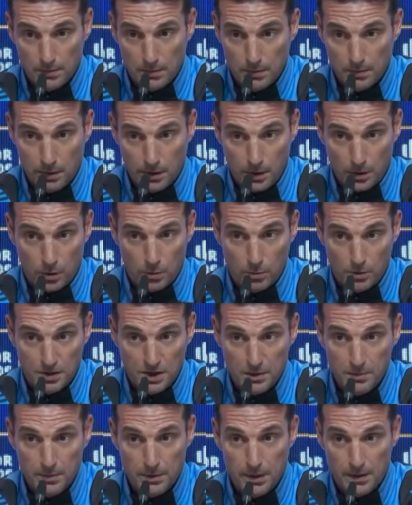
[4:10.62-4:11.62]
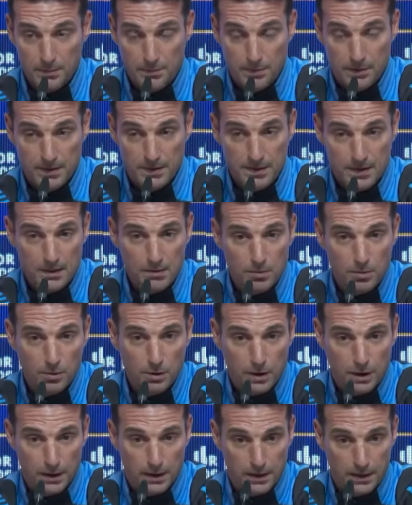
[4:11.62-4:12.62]
Bueno, como siempre pensamos
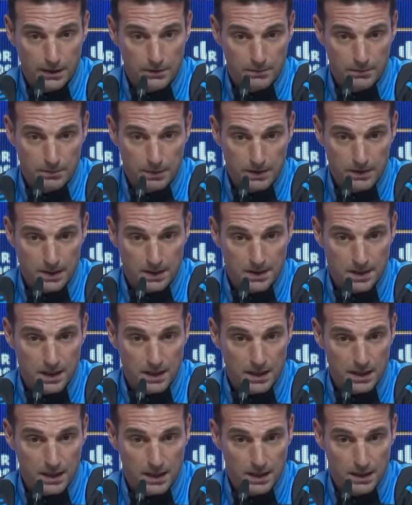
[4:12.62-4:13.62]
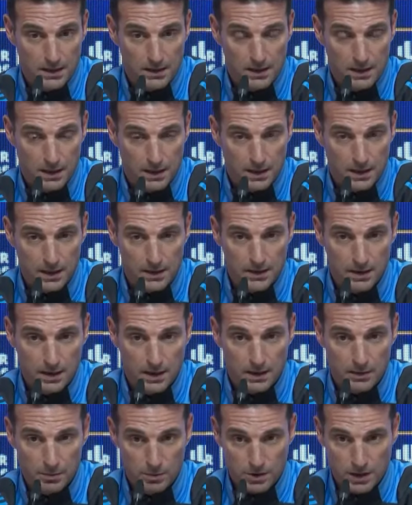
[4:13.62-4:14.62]
que más allá de, quién
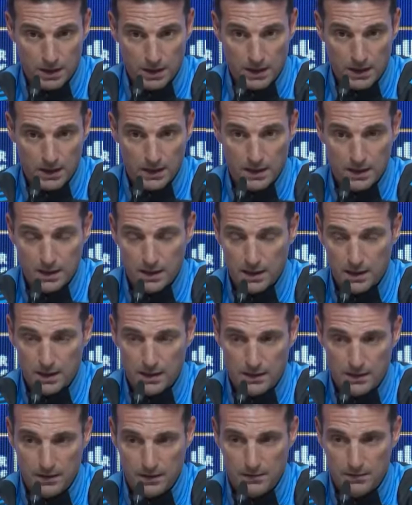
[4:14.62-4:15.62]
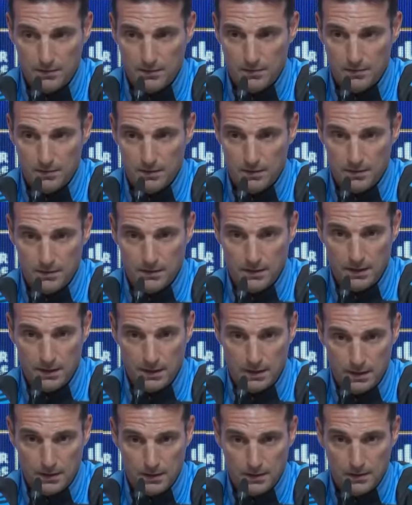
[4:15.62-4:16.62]
tengamos adelante,
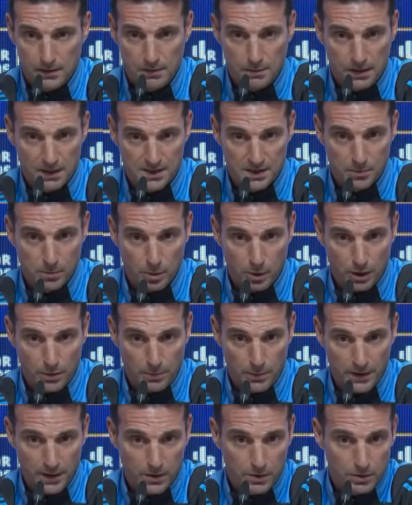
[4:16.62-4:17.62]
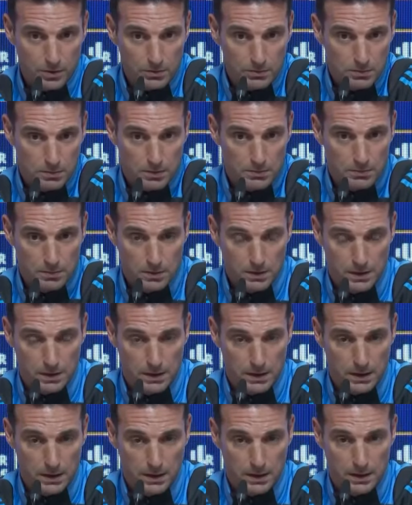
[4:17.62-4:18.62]
eh, el máximo respeto
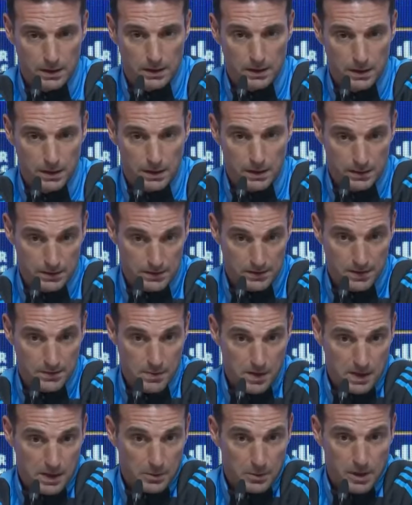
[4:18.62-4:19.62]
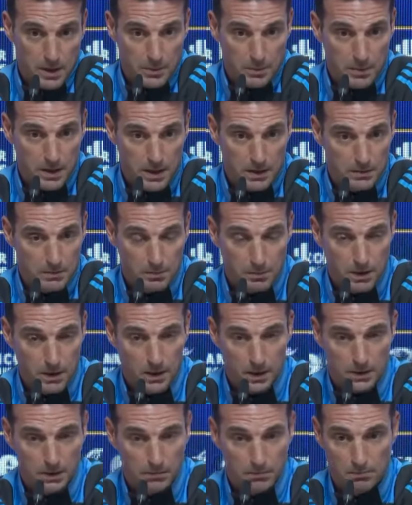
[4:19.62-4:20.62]
eh, y encima que vienen bien,
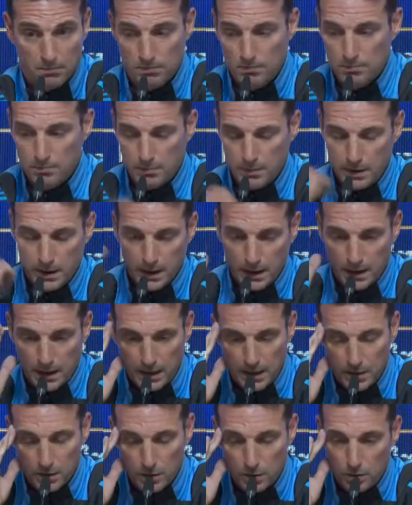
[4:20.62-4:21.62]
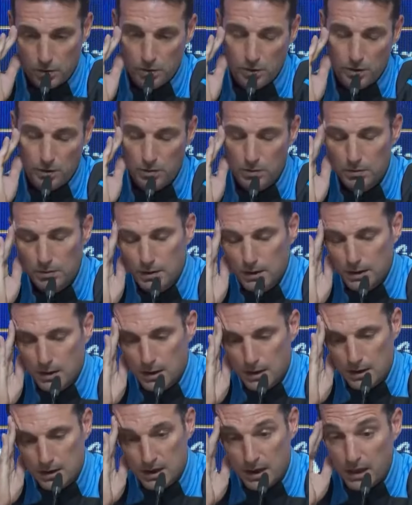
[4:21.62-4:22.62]
vienen, vienen ganando
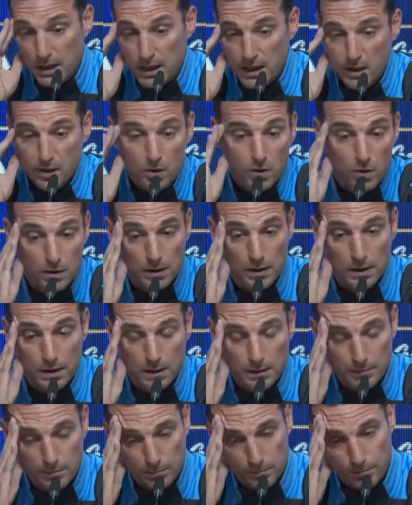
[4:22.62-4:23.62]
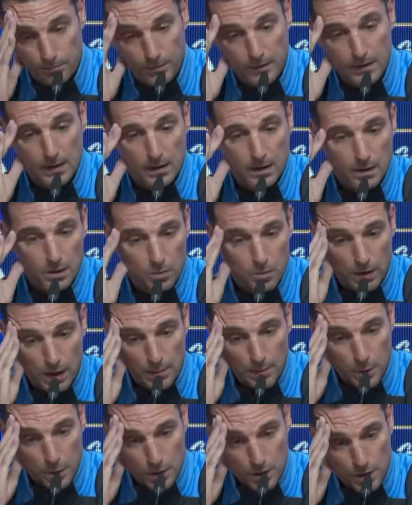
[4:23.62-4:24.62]
seguido y un
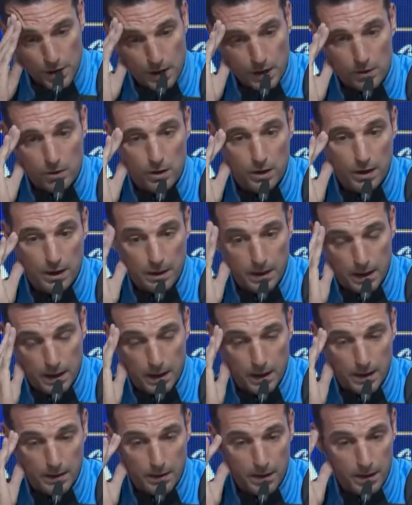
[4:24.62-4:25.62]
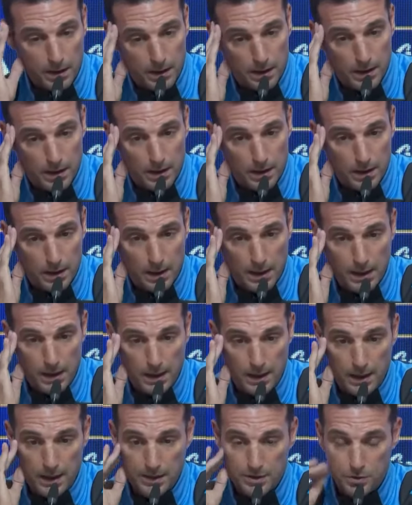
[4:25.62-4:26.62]
cambio de entrenador que, les
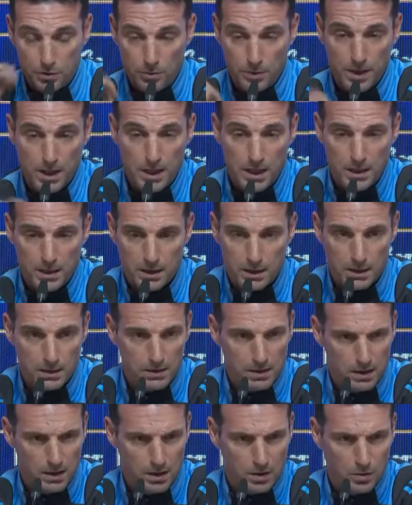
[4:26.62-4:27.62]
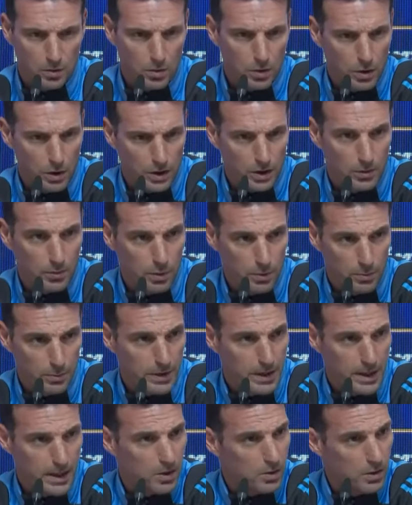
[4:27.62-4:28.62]
ha hecho bien y tiene jugadores de buen
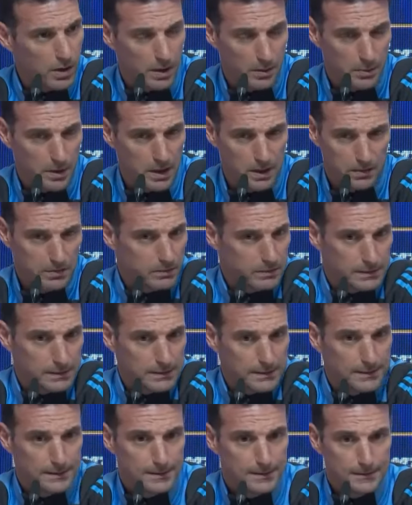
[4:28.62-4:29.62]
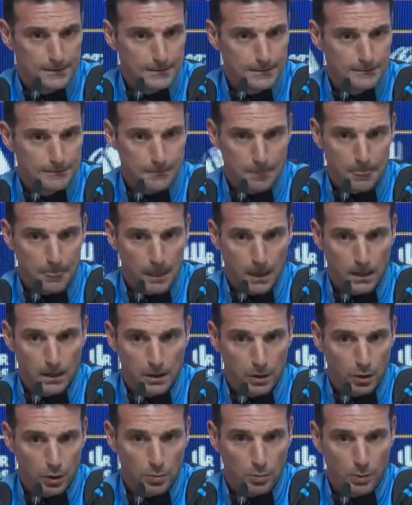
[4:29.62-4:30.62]
pie, juegan bien.
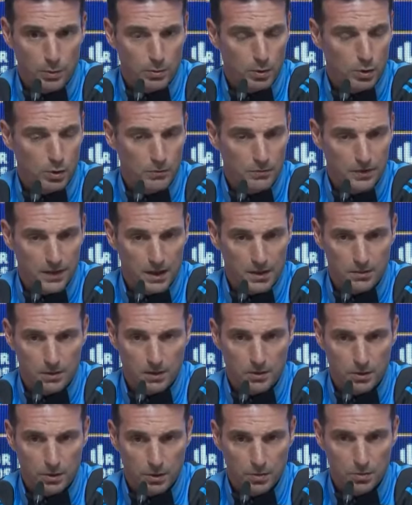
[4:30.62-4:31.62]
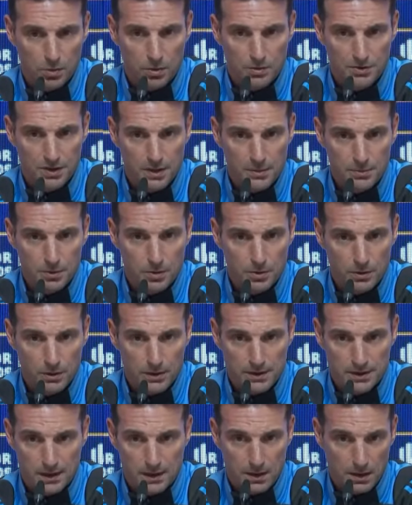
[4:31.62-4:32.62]
No nos podemos confiar bajo ningún concepto,
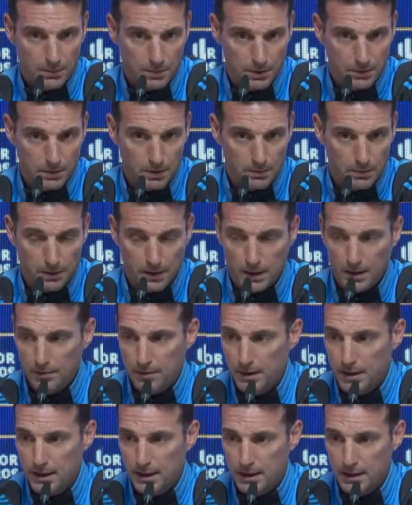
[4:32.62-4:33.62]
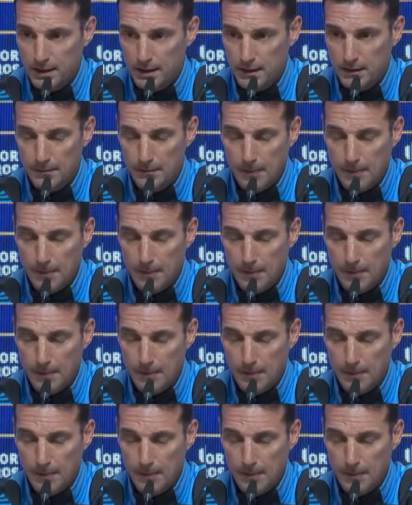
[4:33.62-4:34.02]
esa es la primera palabra y,